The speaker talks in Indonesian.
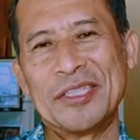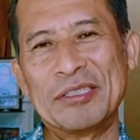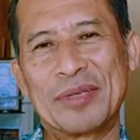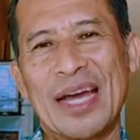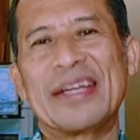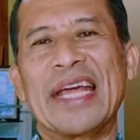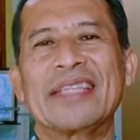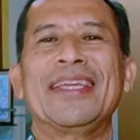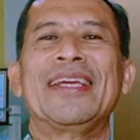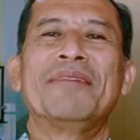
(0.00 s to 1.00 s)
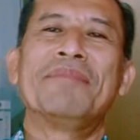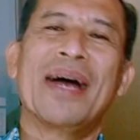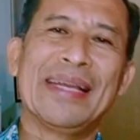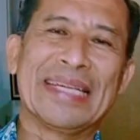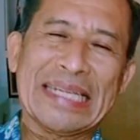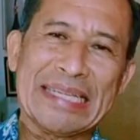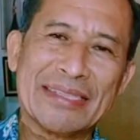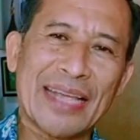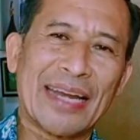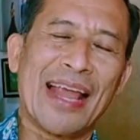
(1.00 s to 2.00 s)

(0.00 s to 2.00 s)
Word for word: juga dating kembali, kencan